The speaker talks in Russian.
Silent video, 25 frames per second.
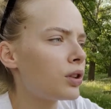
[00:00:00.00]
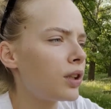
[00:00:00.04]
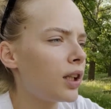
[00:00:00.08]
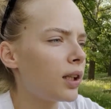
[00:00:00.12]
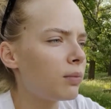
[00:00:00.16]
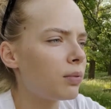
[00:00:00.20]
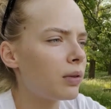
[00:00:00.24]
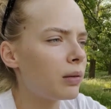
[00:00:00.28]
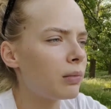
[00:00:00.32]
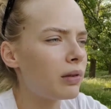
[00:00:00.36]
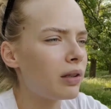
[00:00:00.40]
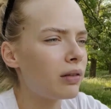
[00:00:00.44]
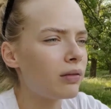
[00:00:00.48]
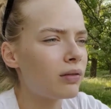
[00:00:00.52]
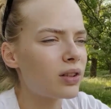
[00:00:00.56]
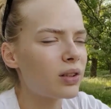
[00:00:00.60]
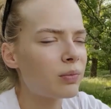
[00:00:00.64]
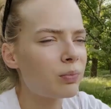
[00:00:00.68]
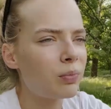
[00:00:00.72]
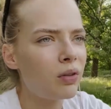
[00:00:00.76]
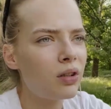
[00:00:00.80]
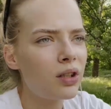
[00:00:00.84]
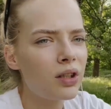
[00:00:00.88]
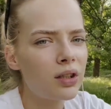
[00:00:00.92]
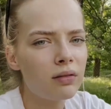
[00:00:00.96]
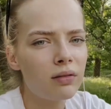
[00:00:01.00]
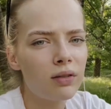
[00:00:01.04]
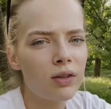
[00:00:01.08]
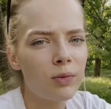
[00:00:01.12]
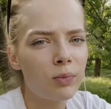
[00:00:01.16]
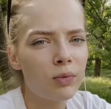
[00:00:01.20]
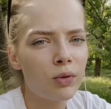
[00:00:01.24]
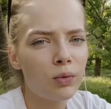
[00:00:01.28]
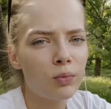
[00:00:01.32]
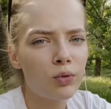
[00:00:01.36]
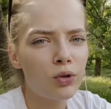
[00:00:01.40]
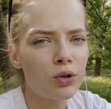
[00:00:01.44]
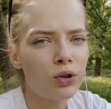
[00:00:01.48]
я бы им не воспользовалась,
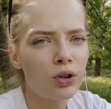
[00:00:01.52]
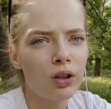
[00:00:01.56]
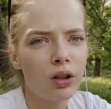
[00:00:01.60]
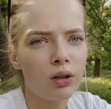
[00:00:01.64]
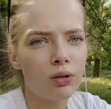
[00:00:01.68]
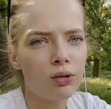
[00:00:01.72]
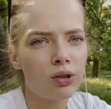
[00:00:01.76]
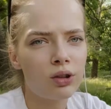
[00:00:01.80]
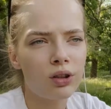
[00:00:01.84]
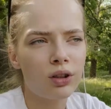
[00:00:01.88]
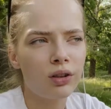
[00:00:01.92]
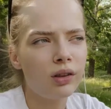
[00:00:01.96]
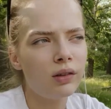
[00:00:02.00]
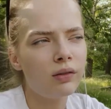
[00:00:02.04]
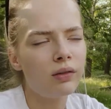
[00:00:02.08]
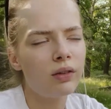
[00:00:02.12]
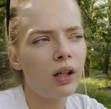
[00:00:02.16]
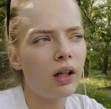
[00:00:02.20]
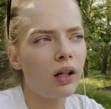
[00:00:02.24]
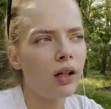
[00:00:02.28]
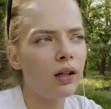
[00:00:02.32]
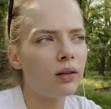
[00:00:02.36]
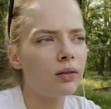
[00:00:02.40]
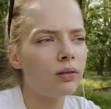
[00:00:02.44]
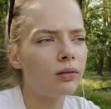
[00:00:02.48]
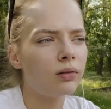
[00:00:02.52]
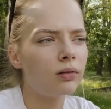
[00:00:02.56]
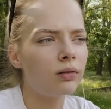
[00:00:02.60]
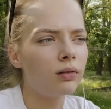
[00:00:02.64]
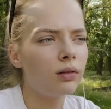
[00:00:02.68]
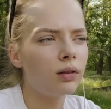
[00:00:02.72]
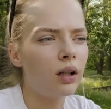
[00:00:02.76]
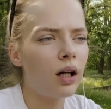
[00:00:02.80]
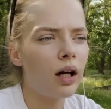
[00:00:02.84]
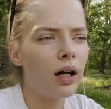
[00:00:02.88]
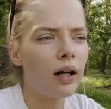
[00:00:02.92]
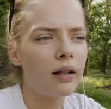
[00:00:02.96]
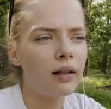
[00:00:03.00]
потому что я уже не доверяю
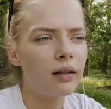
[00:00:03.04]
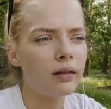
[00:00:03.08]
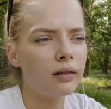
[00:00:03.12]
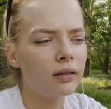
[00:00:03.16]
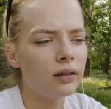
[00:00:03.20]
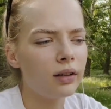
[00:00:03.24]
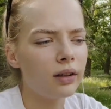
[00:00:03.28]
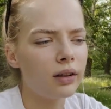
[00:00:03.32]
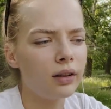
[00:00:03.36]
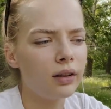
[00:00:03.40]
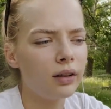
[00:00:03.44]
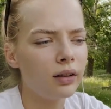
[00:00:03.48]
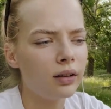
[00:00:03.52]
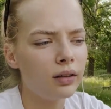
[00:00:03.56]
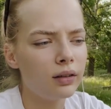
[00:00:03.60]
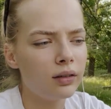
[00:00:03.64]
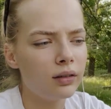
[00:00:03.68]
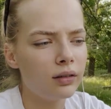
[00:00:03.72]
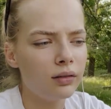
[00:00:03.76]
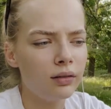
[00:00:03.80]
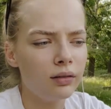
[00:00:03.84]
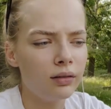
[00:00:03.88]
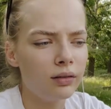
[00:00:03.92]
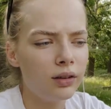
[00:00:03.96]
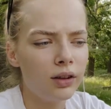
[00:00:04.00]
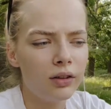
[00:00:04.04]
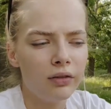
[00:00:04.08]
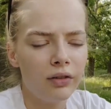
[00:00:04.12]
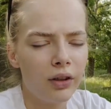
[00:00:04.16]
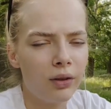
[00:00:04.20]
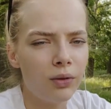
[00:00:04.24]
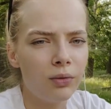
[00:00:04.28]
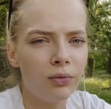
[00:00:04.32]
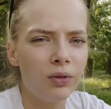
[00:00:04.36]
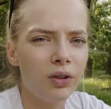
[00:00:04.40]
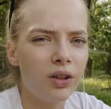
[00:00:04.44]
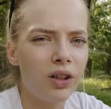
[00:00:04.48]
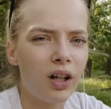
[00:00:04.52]
Iron и не
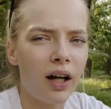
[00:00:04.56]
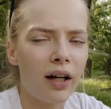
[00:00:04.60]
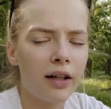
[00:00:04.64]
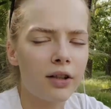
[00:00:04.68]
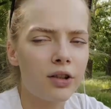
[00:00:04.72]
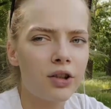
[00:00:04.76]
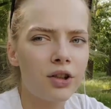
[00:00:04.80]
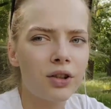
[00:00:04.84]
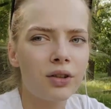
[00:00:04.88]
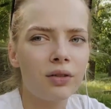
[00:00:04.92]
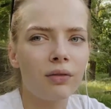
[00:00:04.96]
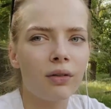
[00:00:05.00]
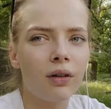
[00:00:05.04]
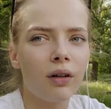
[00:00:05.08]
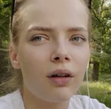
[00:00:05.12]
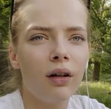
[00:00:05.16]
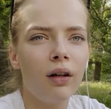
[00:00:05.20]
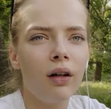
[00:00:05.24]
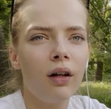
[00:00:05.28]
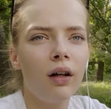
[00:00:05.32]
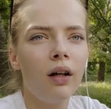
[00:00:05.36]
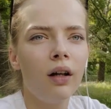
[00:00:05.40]
верю в их качество,